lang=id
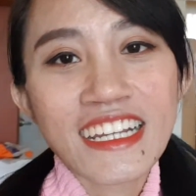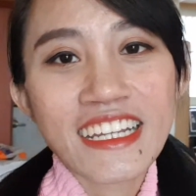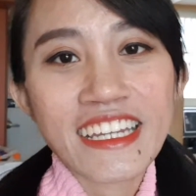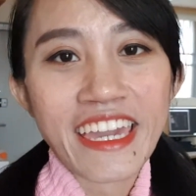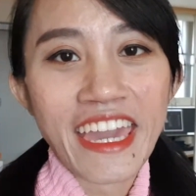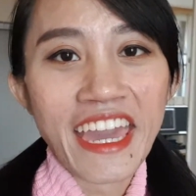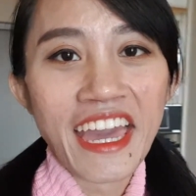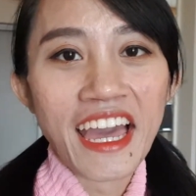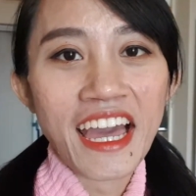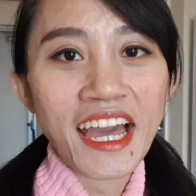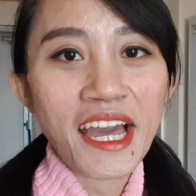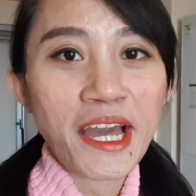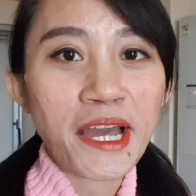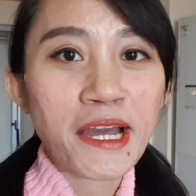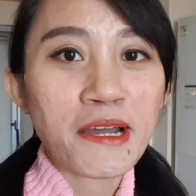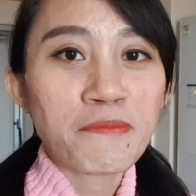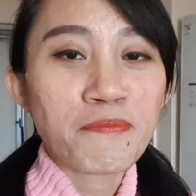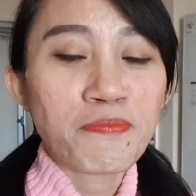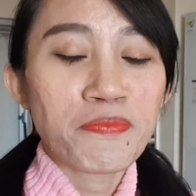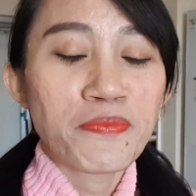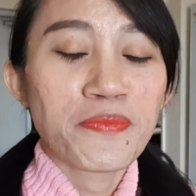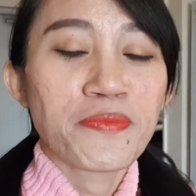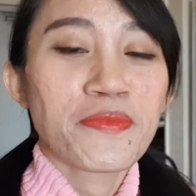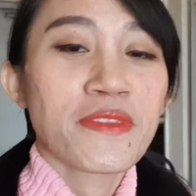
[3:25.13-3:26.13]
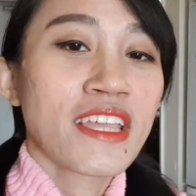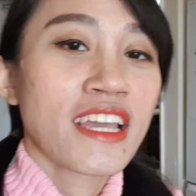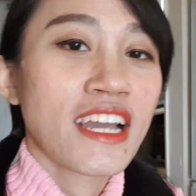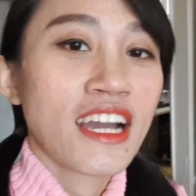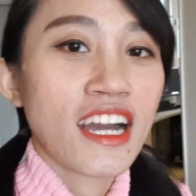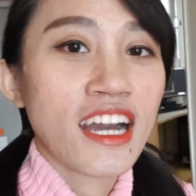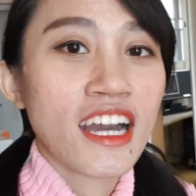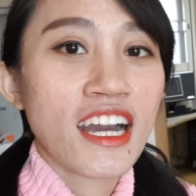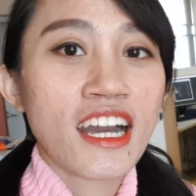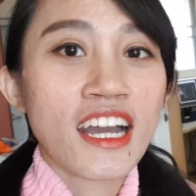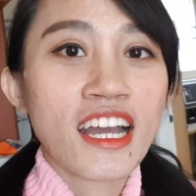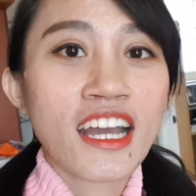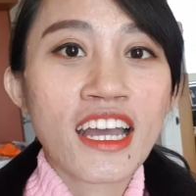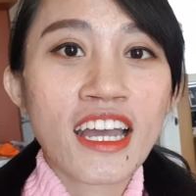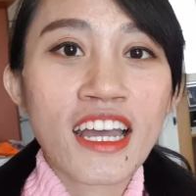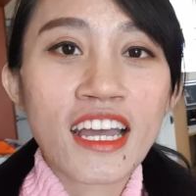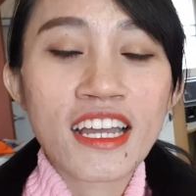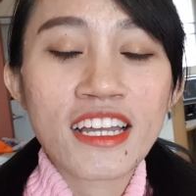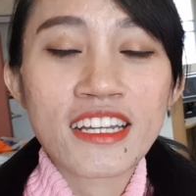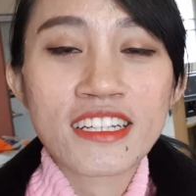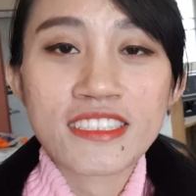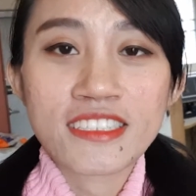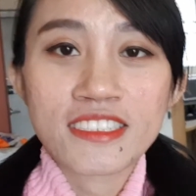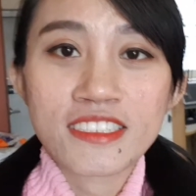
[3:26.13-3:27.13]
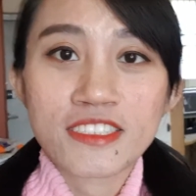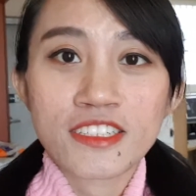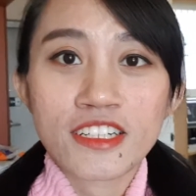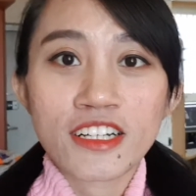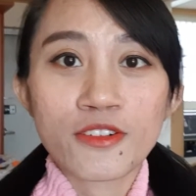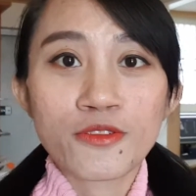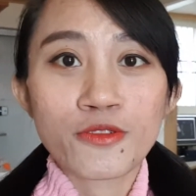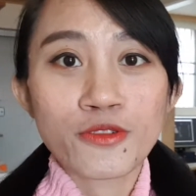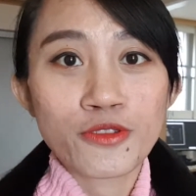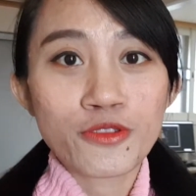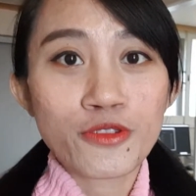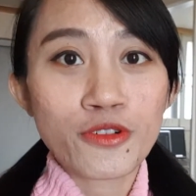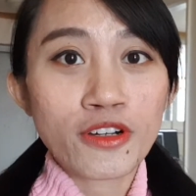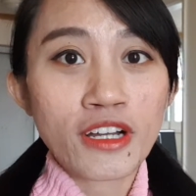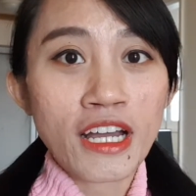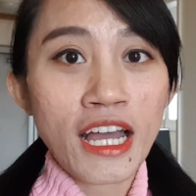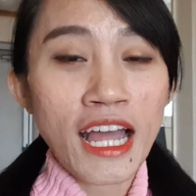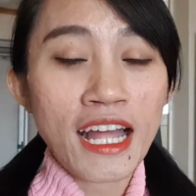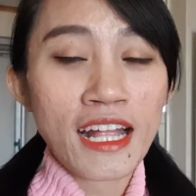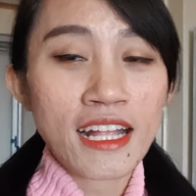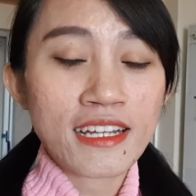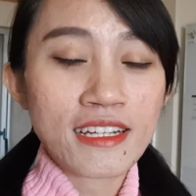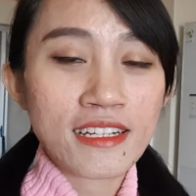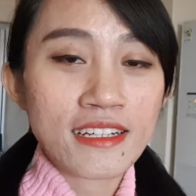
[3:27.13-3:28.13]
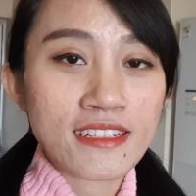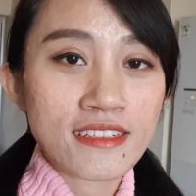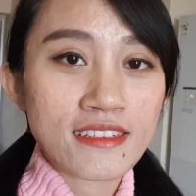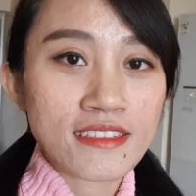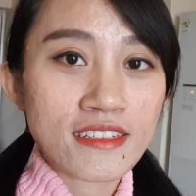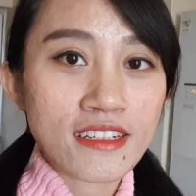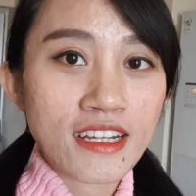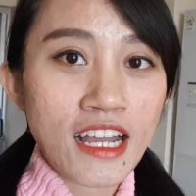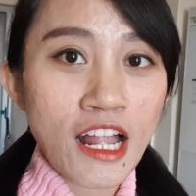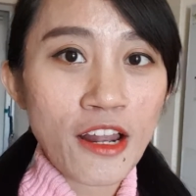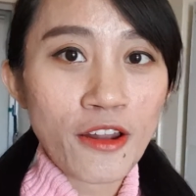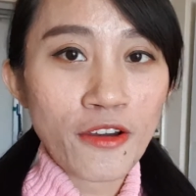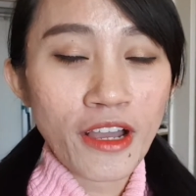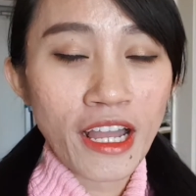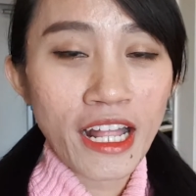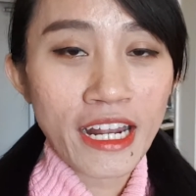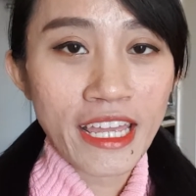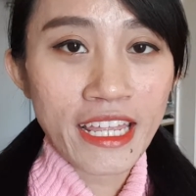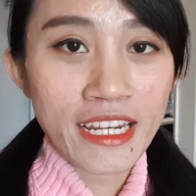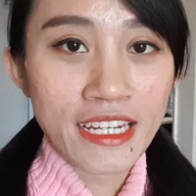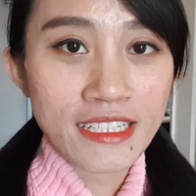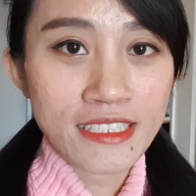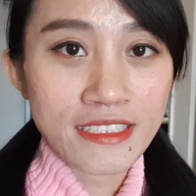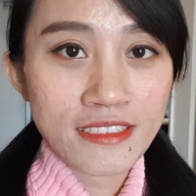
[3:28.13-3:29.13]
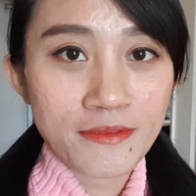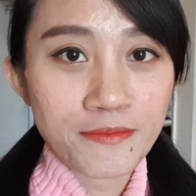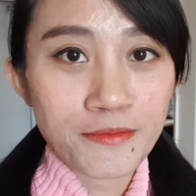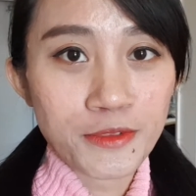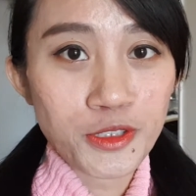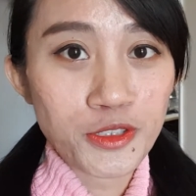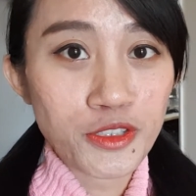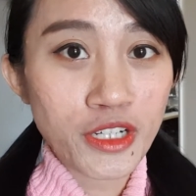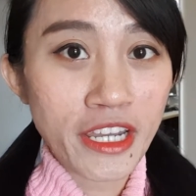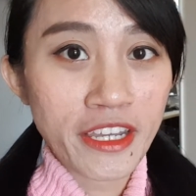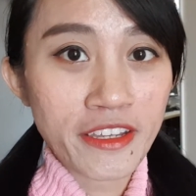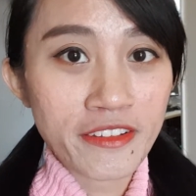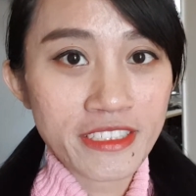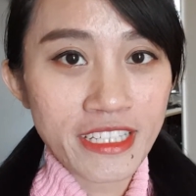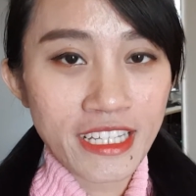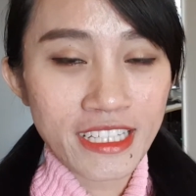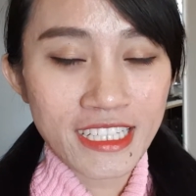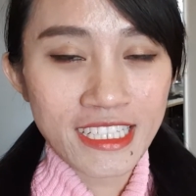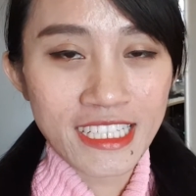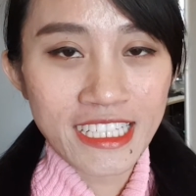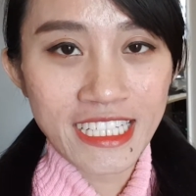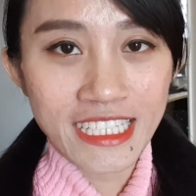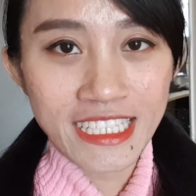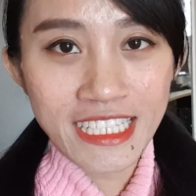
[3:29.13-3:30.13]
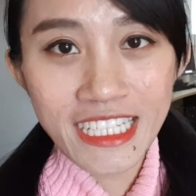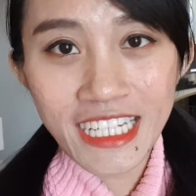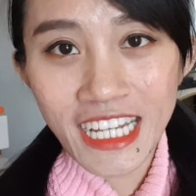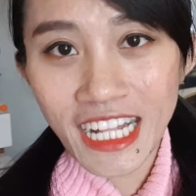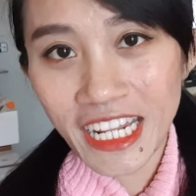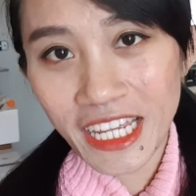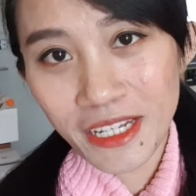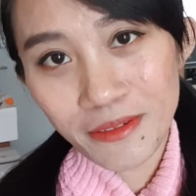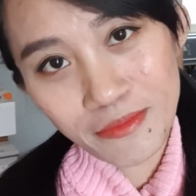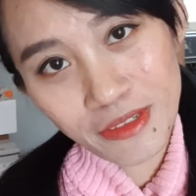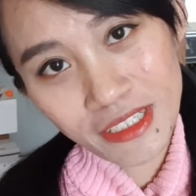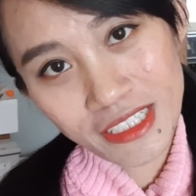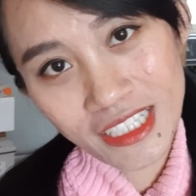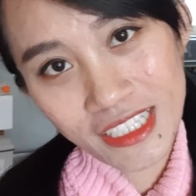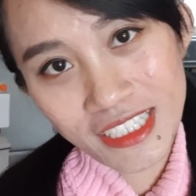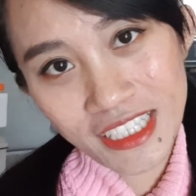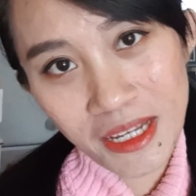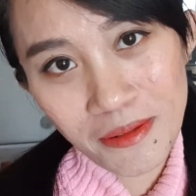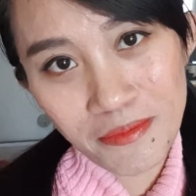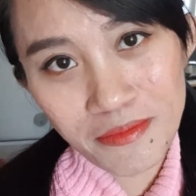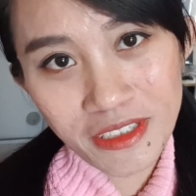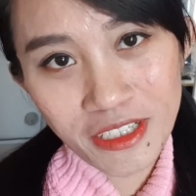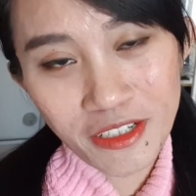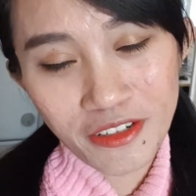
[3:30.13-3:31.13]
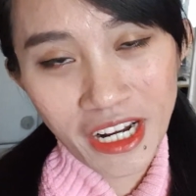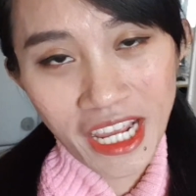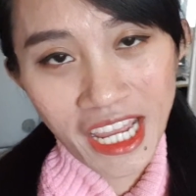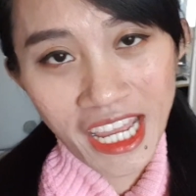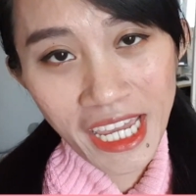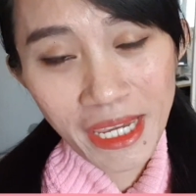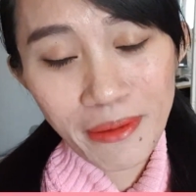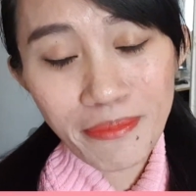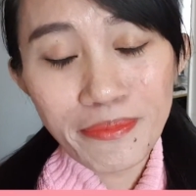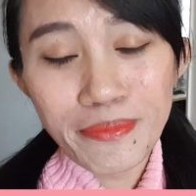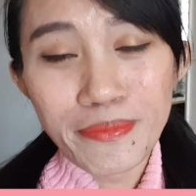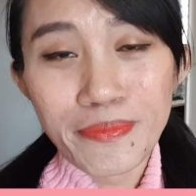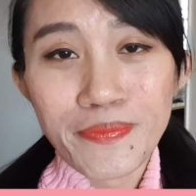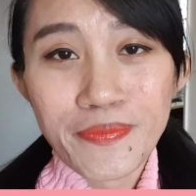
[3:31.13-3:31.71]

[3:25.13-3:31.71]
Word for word: Ya, uh, untuk kak, kalau kalian menyukai channel ini, kalian bisa subscribe